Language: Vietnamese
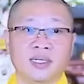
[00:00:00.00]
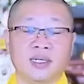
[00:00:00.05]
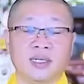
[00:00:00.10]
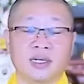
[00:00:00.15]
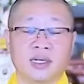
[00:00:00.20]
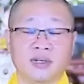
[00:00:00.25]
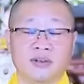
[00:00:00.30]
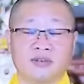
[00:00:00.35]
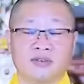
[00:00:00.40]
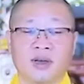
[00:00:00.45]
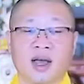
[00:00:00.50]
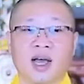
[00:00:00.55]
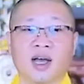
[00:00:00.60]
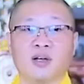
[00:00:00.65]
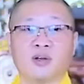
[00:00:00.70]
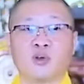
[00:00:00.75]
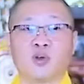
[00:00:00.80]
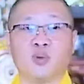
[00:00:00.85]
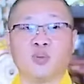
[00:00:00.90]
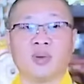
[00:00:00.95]
người
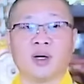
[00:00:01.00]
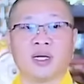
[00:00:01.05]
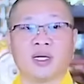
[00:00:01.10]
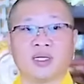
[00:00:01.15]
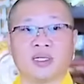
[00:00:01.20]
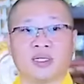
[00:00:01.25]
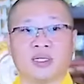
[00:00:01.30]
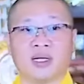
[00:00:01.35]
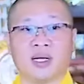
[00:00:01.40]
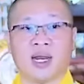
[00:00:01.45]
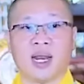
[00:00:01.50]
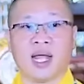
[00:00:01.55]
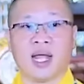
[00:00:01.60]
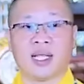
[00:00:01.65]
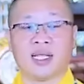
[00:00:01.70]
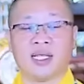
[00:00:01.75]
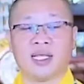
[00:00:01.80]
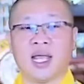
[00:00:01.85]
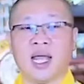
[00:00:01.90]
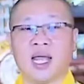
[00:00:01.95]
vợ của mình
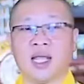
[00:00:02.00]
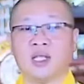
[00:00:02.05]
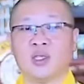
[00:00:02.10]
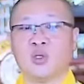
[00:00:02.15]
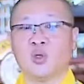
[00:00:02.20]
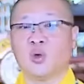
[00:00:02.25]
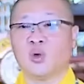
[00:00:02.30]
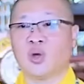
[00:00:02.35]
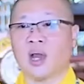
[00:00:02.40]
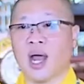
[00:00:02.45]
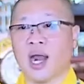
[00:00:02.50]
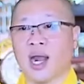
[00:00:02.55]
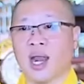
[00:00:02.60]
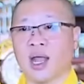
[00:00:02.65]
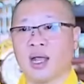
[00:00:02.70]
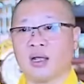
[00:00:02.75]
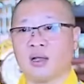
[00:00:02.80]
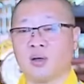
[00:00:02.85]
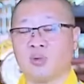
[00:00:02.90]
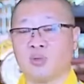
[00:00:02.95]
là Gia Du Đà
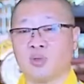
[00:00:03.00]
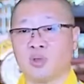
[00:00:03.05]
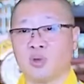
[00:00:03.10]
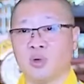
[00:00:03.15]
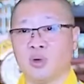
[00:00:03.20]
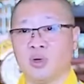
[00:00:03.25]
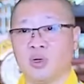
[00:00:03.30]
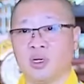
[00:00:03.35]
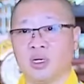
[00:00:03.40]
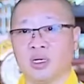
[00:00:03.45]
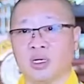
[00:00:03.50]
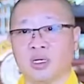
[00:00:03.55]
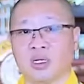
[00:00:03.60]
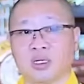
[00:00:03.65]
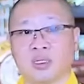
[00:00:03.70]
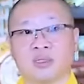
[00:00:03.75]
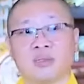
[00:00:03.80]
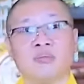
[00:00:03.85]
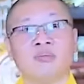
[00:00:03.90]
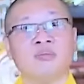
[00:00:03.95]
La công chúa
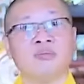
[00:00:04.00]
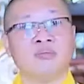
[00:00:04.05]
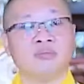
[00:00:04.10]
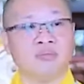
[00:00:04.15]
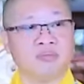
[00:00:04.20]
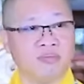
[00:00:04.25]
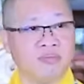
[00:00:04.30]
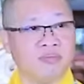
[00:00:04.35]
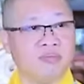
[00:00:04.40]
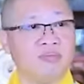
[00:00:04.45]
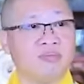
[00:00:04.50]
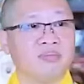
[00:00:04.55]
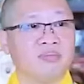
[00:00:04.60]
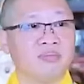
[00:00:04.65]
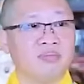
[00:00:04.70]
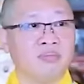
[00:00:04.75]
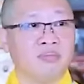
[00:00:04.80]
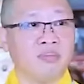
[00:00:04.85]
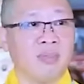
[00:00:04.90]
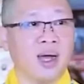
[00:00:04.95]
được
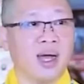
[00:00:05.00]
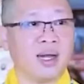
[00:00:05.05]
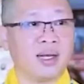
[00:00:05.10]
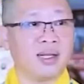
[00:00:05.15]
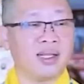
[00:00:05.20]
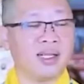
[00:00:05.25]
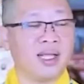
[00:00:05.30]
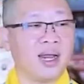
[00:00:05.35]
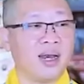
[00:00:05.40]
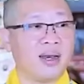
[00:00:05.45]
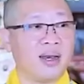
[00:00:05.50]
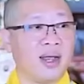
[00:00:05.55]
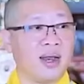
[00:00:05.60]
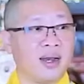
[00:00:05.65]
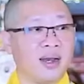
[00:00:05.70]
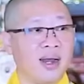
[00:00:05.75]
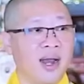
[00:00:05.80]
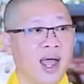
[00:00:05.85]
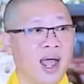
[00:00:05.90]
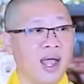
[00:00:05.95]
mệnh danh là
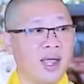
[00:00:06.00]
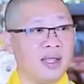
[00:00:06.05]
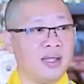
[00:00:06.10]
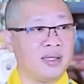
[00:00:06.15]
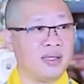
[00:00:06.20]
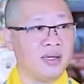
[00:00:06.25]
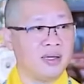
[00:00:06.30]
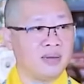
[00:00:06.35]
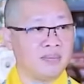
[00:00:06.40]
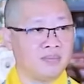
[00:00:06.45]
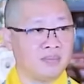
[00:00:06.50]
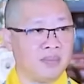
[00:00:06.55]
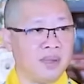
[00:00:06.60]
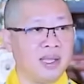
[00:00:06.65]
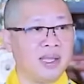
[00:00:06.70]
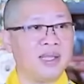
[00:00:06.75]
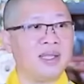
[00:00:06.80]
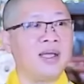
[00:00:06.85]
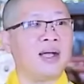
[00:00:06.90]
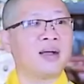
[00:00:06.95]
đệ nhất
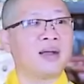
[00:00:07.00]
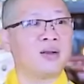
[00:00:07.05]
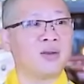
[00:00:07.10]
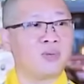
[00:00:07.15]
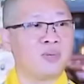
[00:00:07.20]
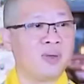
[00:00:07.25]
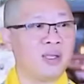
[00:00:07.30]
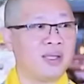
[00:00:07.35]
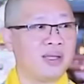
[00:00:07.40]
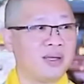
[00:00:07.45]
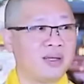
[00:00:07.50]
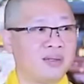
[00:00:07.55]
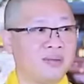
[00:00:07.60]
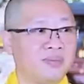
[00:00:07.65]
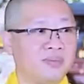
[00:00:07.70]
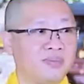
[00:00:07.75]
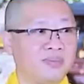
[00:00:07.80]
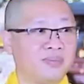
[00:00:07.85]
mỹ nhân lúc bấy giờ.